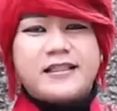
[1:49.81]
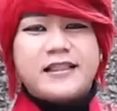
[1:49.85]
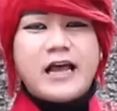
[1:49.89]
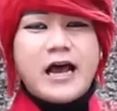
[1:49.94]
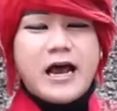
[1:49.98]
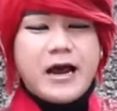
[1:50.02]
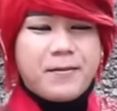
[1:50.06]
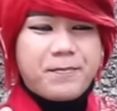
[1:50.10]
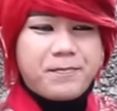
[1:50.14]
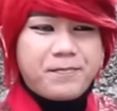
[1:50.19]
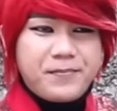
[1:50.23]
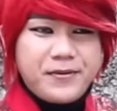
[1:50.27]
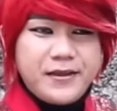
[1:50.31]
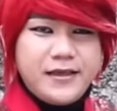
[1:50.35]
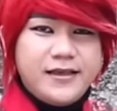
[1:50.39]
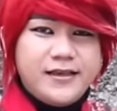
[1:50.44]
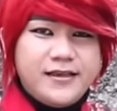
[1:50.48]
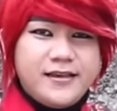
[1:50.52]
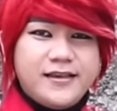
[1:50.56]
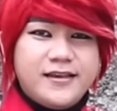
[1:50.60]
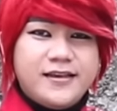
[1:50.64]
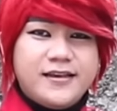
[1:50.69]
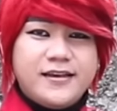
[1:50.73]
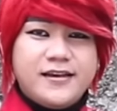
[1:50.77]

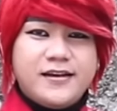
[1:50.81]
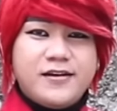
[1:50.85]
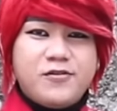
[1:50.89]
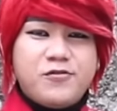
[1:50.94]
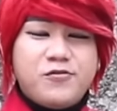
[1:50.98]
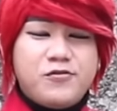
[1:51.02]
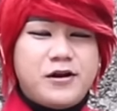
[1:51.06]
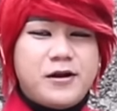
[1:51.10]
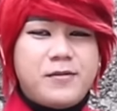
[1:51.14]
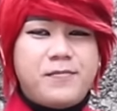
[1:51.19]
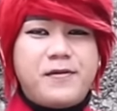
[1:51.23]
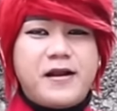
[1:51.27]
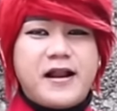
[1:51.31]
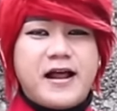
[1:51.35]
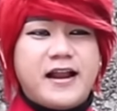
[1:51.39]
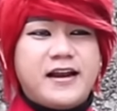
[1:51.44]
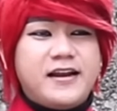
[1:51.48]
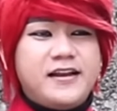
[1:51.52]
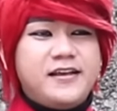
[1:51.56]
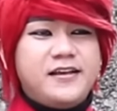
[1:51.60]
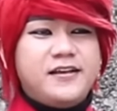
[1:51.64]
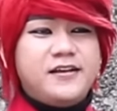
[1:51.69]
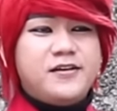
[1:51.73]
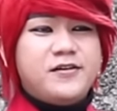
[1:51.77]
tapi udah
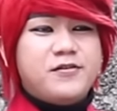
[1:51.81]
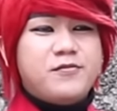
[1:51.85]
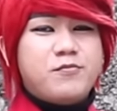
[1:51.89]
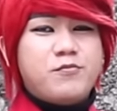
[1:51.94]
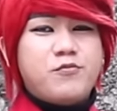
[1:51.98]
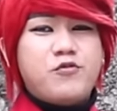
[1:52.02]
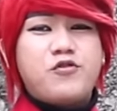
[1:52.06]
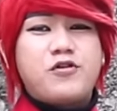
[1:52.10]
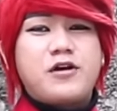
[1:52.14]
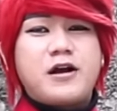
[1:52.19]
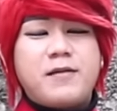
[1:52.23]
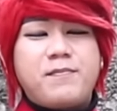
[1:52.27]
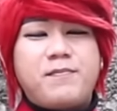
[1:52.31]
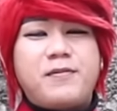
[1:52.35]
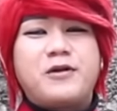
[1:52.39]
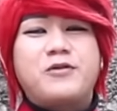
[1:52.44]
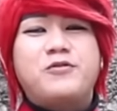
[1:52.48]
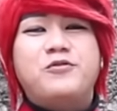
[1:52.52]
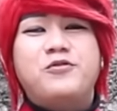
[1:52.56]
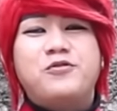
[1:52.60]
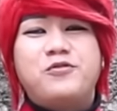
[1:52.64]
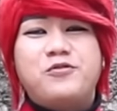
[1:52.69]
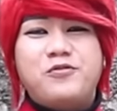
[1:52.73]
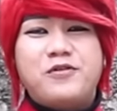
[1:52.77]
berani buka
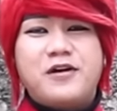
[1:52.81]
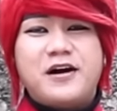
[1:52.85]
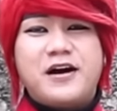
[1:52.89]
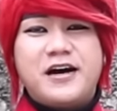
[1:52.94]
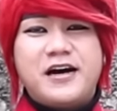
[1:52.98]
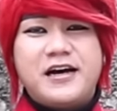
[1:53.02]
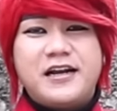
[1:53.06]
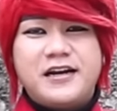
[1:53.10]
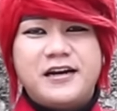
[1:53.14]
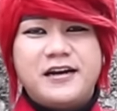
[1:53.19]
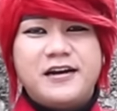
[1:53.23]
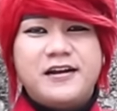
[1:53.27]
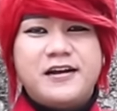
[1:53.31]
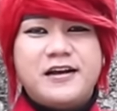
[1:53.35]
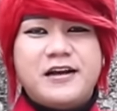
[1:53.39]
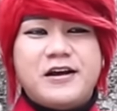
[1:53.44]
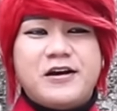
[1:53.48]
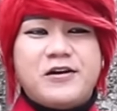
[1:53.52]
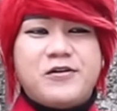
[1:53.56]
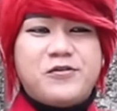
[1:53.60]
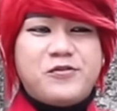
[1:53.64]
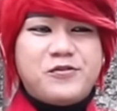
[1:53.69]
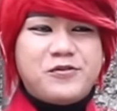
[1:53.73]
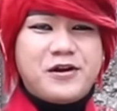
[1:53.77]
perguruan,
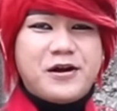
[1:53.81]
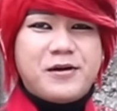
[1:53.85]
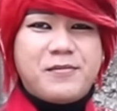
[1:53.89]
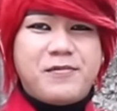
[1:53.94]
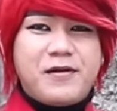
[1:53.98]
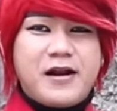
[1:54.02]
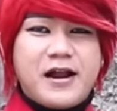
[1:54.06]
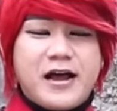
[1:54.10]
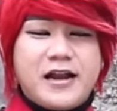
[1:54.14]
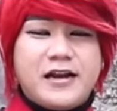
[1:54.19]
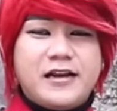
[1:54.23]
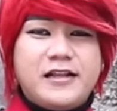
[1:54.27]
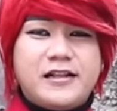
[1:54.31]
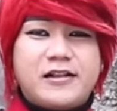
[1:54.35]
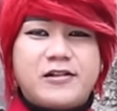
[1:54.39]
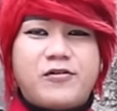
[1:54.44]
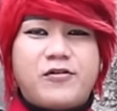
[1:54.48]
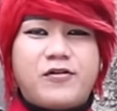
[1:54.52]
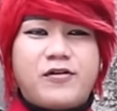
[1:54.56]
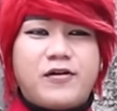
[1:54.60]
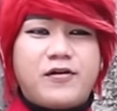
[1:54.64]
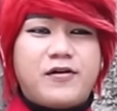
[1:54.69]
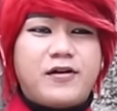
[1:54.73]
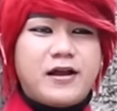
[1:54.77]
udah berani
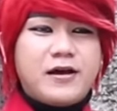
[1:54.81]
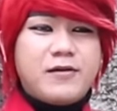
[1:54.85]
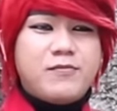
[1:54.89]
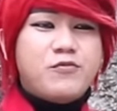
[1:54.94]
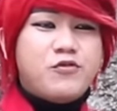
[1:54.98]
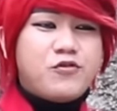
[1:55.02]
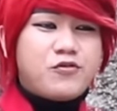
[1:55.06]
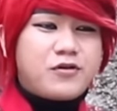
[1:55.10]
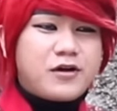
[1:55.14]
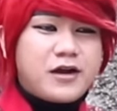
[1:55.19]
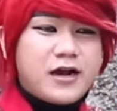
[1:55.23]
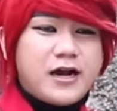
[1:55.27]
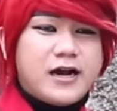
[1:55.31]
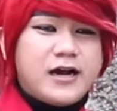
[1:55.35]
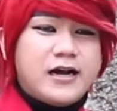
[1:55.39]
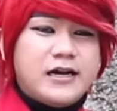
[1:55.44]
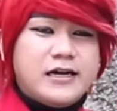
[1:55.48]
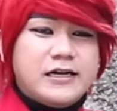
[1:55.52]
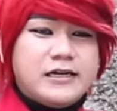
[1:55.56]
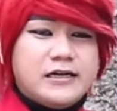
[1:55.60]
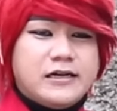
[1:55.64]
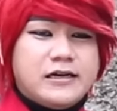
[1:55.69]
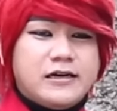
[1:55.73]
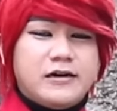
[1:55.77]
seolah-olah buka
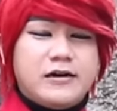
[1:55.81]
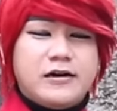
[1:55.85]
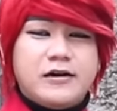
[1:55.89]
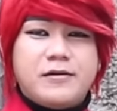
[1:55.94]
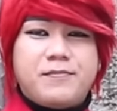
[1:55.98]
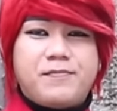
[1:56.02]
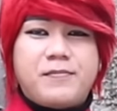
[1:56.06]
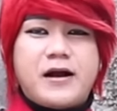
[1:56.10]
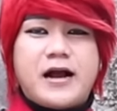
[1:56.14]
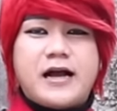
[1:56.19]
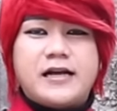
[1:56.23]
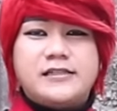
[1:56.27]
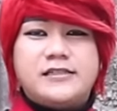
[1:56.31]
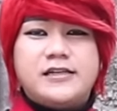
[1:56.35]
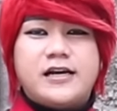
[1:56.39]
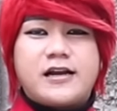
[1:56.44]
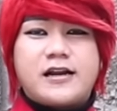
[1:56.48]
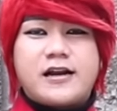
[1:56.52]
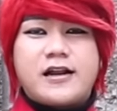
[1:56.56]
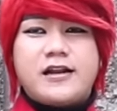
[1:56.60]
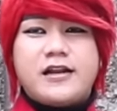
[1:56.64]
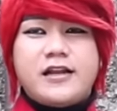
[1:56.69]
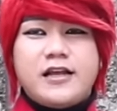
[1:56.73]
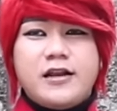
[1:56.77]
uh,
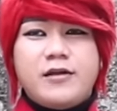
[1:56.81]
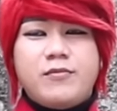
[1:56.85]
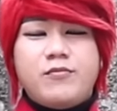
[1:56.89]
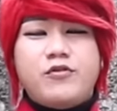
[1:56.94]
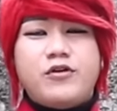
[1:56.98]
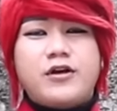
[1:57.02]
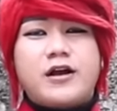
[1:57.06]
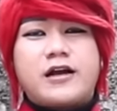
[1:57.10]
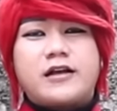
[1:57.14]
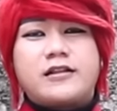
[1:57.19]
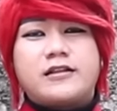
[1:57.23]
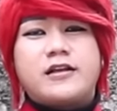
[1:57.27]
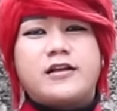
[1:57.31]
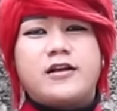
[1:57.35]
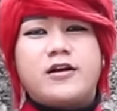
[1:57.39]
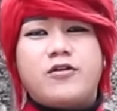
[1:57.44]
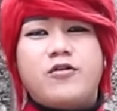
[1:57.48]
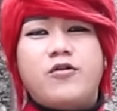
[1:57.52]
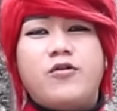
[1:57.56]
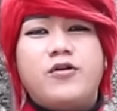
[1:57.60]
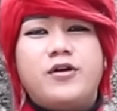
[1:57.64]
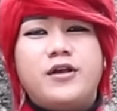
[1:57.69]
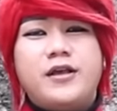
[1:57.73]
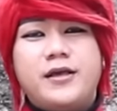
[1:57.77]
pengajaran ilmu yang katanya
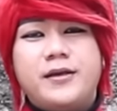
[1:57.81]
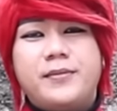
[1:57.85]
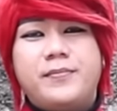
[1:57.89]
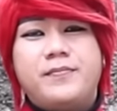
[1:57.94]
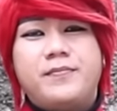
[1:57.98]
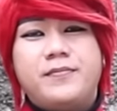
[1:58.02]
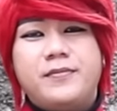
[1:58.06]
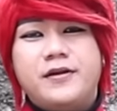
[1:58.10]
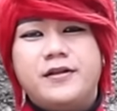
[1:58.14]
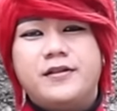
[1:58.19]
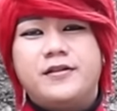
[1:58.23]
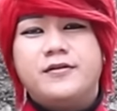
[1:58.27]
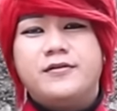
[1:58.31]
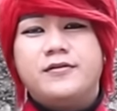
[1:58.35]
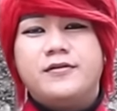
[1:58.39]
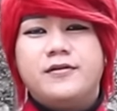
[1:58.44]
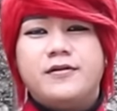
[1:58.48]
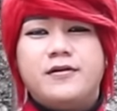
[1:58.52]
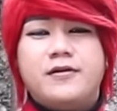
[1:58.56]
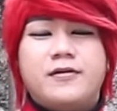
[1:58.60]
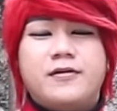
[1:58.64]
goib gitu.